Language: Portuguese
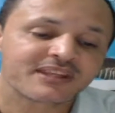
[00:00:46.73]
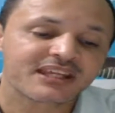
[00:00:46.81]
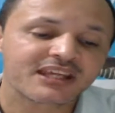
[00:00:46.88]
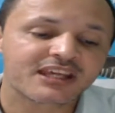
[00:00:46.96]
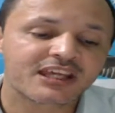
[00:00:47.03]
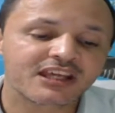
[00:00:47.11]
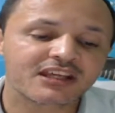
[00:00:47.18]

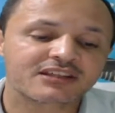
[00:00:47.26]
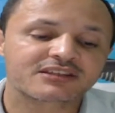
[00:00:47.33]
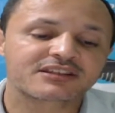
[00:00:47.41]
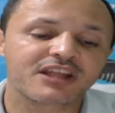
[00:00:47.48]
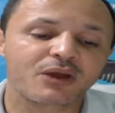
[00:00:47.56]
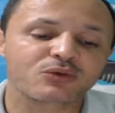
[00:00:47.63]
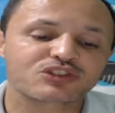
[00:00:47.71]
e que
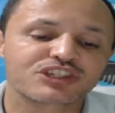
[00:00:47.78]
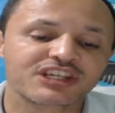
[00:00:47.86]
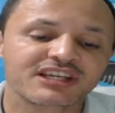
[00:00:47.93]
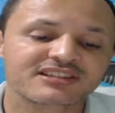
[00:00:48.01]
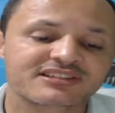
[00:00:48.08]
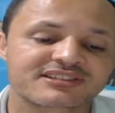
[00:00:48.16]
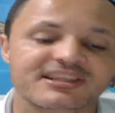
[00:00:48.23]
teus
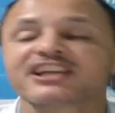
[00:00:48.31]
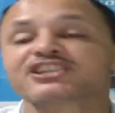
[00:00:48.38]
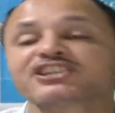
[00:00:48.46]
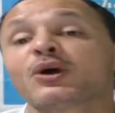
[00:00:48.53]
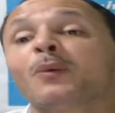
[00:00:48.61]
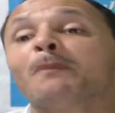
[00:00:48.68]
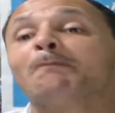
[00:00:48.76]
dias
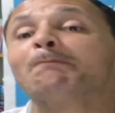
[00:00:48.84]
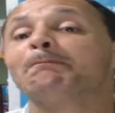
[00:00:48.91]
sejam